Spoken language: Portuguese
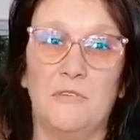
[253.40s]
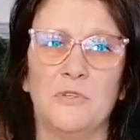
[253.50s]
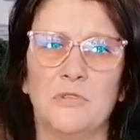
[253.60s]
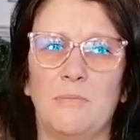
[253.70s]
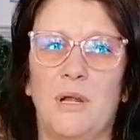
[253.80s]

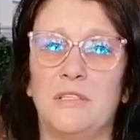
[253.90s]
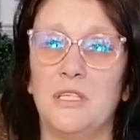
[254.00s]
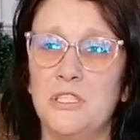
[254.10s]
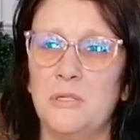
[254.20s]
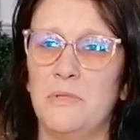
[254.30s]
Foi um trabalho
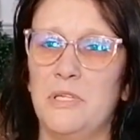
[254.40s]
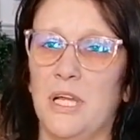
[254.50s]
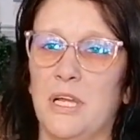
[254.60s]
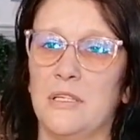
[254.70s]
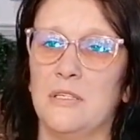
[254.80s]

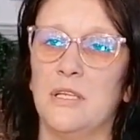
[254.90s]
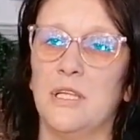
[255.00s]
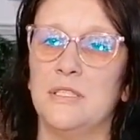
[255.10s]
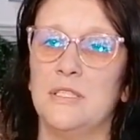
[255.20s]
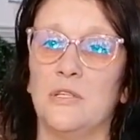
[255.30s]
transdisciplinar
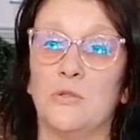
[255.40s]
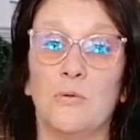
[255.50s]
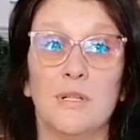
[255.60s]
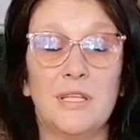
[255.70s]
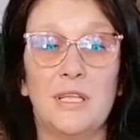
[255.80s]
realizado
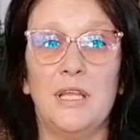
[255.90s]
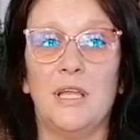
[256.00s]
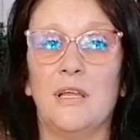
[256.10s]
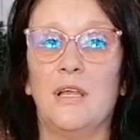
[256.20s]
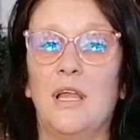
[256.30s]
com
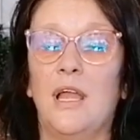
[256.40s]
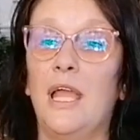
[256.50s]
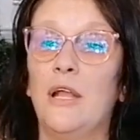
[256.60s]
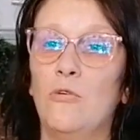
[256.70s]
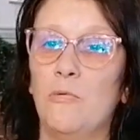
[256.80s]
alegria,
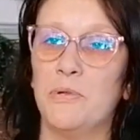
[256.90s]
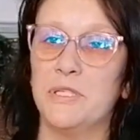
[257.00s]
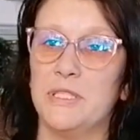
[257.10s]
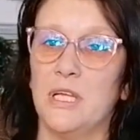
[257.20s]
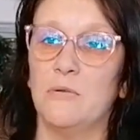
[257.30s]
em
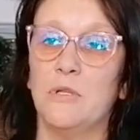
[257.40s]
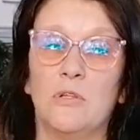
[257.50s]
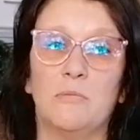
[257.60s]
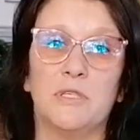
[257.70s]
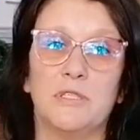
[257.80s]
cooperação e
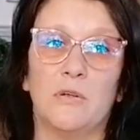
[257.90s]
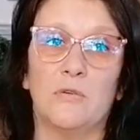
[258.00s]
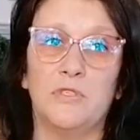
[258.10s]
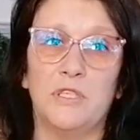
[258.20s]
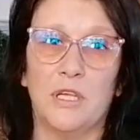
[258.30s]
colaboração
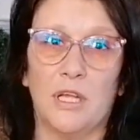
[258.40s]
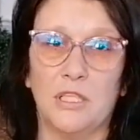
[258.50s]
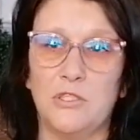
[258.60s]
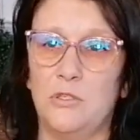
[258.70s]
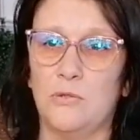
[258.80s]
com os
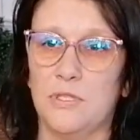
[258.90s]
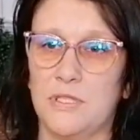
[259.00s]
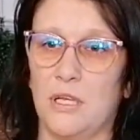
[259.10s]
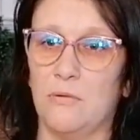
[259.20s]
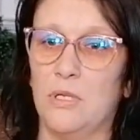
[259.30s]
encarregados de
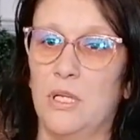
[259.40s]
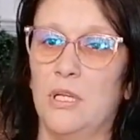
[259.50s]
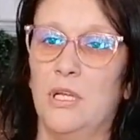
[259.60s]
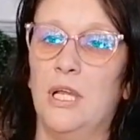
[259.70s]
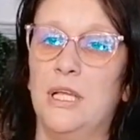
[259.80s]
educação.
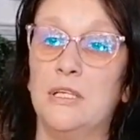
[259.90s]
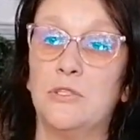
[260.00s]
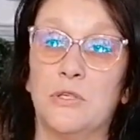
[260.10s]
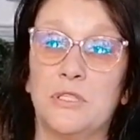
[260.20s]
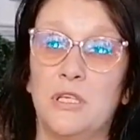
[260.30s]

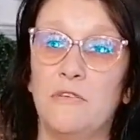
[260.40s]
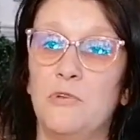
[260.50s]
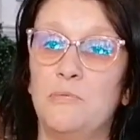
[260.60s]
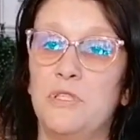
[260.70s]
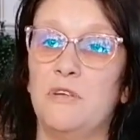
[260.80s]
Só assim
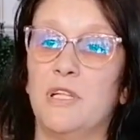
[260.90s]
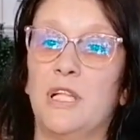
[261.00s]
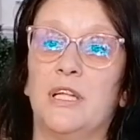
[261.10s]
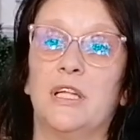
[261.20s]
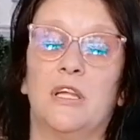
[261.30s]
foi possível
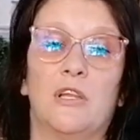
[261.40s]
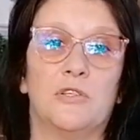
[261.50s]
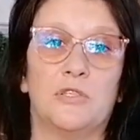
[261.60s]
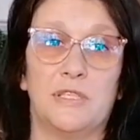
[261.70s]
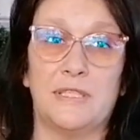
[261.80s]
alargar a
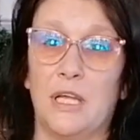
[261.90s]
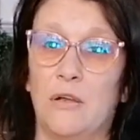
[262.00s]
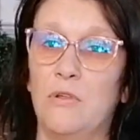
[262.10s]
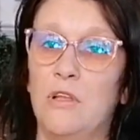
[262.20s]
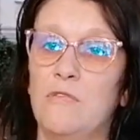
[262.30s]
nossa
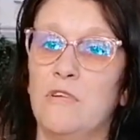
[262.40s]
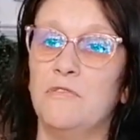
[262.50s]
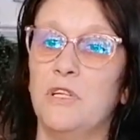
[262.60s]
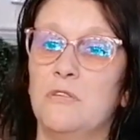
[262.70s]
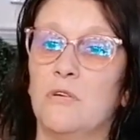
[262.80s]
ação,
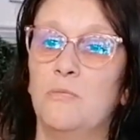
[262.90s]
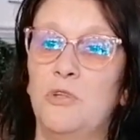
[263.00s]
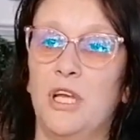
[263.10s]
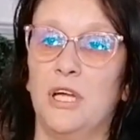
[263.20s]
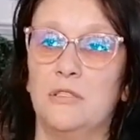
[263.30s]
envolvendo a
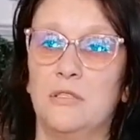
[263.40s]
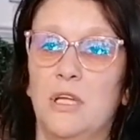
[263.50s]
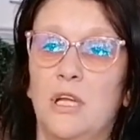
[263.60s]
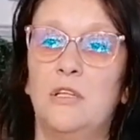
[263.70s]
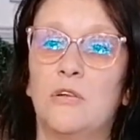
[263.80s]
comunidade
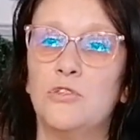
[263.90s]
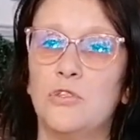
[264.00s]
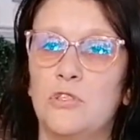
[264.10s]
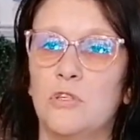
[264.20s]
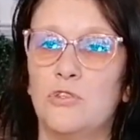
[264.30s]
na
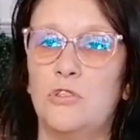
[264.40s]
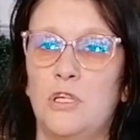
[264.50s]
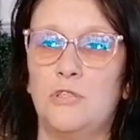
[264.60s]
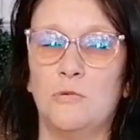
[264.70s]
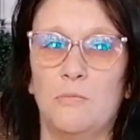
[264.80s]
construção dos
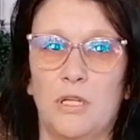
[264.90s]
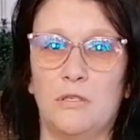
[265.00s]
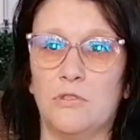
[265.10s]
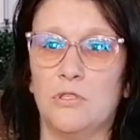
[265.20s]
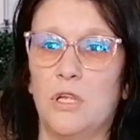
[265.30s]
direitos
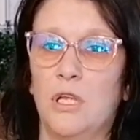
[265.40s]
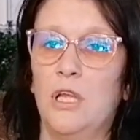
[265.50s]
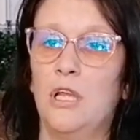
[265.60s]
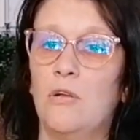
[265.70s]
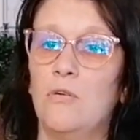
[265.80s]
humanos
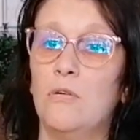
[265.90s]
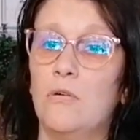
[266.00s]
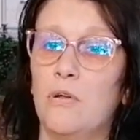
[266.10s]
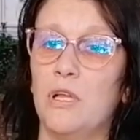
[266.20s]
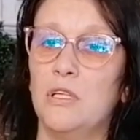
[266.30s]
e
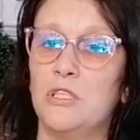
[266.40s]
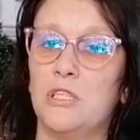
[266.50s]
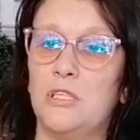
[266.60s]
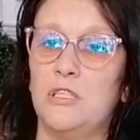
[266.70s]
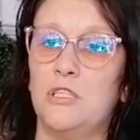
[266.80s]
recorrendo a
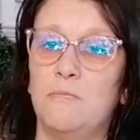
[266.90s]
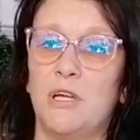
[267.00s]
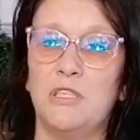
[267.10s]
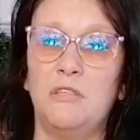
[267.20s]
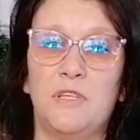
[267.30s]
estratégias
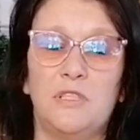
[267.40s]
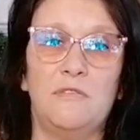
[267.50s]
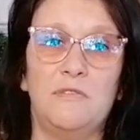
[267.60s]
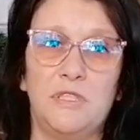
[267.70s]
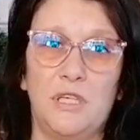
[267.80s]
mais
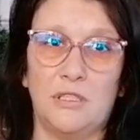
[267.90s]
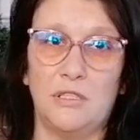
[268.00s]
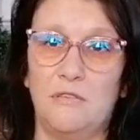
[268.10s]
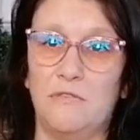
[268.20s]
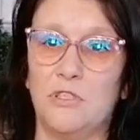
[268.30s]
significativas e
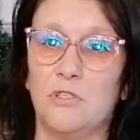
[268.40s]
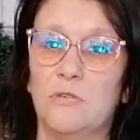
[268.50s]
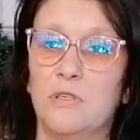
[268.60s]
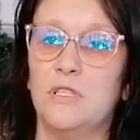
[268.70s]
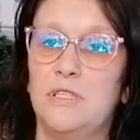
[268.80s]
ativas,
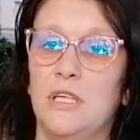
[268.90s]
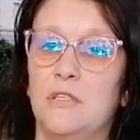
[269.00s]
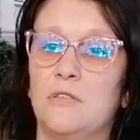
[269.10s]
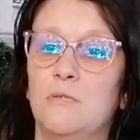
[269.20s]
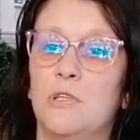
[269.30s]

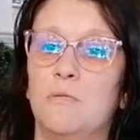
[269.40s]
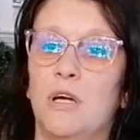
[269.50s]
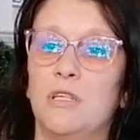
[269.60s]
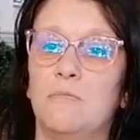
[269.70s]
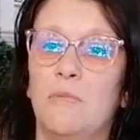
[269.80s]
concretizando-se numa
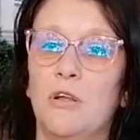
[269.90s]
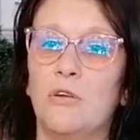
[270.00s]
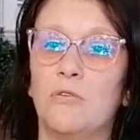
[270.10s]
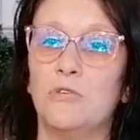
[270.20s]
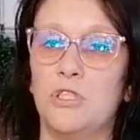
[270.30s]
tomada de
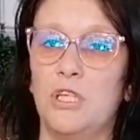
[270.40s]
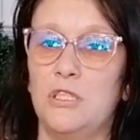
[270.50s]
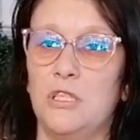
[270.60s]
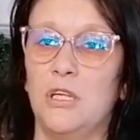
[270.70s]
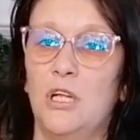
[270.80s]
maior
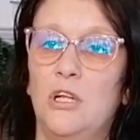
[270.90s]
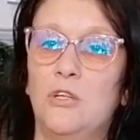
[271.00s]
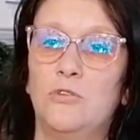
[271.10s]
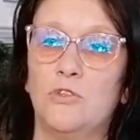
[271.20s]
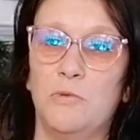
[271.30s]
consciência
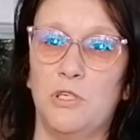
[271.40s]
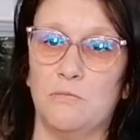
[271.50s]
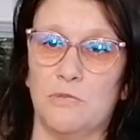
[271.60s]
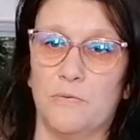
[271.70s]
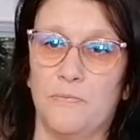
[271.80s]
dos
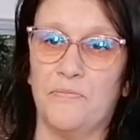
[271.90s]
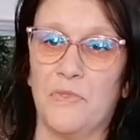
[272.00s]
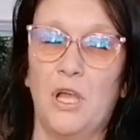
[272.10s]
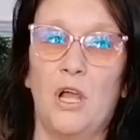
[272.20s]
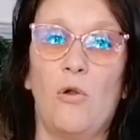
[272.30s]
mesmos.
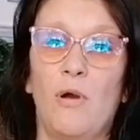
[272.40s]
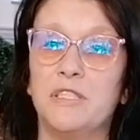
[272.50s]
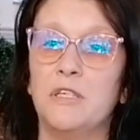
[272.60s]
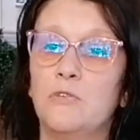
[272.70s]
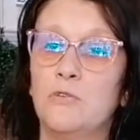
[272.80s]
Com a
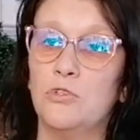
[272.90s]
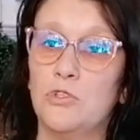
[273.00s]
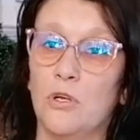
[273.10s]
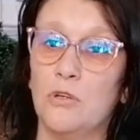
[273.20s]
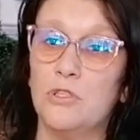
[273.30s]
ação de todos
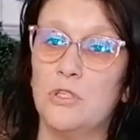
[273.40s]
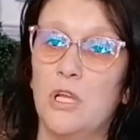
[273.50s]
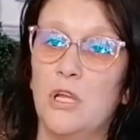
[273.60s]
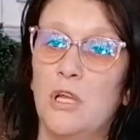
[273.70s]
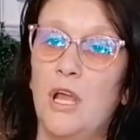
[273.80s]
nós,
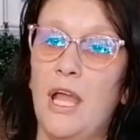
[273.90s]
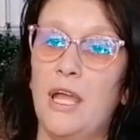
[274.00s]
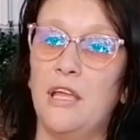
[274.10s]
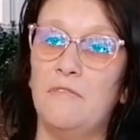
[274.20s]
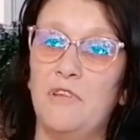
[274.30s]
é
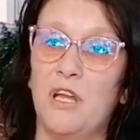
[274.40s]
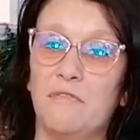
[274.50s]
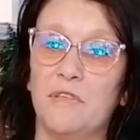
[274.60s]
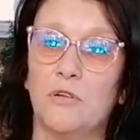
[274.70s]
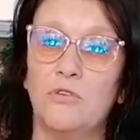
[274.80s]
que é
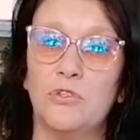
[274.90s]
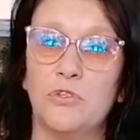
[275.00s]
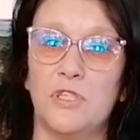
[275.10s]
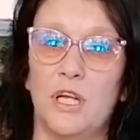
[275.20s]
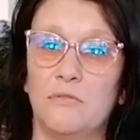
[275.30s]
viável a
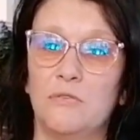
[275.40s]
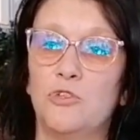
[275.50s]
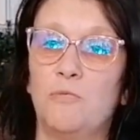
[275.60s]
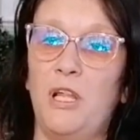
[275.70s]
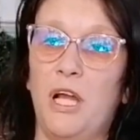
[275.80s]
construção
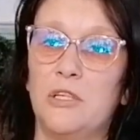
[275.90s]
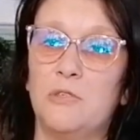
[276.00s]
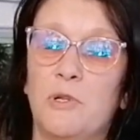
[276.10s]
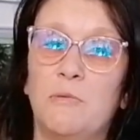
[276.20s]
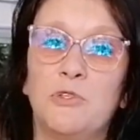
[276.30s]
dos pilares
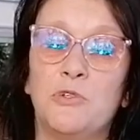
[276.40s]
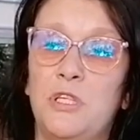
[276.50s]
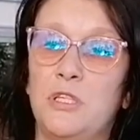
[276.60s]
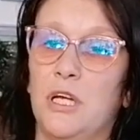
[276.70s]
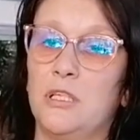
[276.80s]
para uma
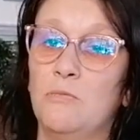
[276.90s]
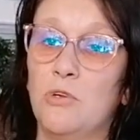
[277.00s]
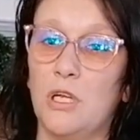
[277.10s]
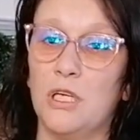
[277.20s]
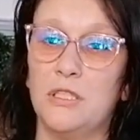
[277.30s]
sociedade
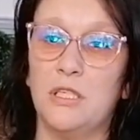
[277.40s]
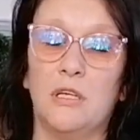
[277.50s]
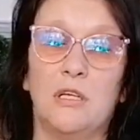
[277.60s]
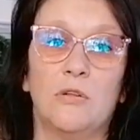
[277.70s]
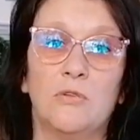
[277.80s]

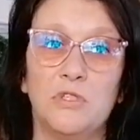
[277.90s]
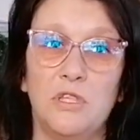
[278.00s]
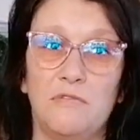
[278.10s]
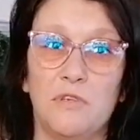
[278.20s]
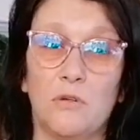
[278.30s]
democrática,
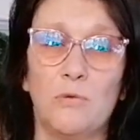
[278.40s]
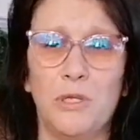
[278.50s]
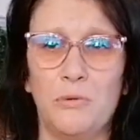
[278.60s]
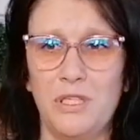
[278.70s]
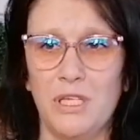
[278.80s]
inclusiva, com
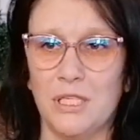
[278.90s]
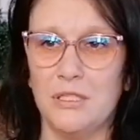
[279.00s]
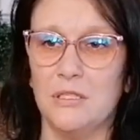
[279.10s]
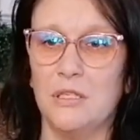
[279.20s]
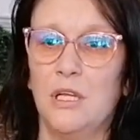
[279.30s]

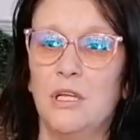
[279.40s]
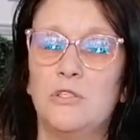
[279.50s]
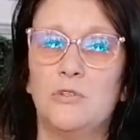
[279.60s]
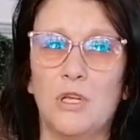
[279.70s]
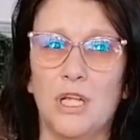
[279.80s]
equidade,
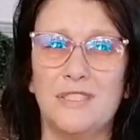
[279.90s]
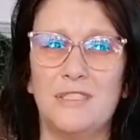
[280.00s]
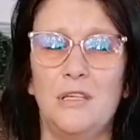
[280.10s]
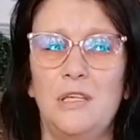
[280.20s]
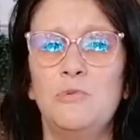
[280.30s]

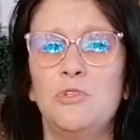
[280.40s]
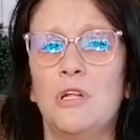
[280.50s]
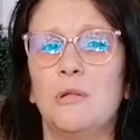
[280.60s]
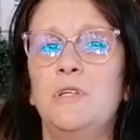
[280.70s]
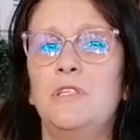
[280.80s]
segurança e
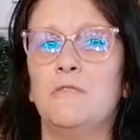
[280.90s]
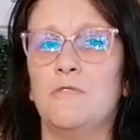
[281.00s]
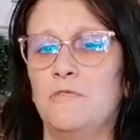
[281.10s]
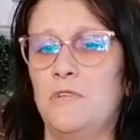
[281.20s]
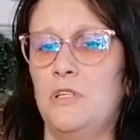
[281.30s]
emocionalmente
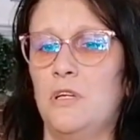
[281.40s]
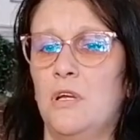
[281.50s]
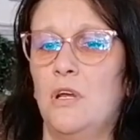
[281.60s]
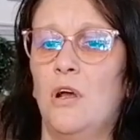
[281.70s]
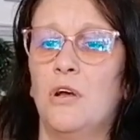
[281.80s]
desenvolvida,
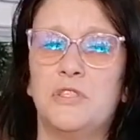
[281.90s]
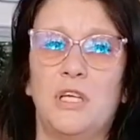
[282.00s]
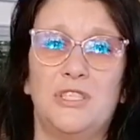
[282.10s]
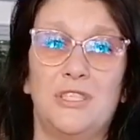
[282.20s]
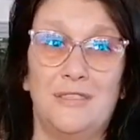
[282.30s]
ou
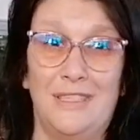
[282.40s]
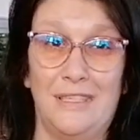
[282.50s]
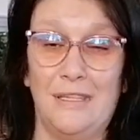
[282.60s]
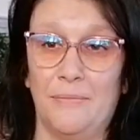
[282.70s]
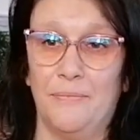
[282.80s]
seja,
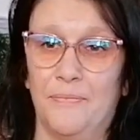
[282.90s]
digna.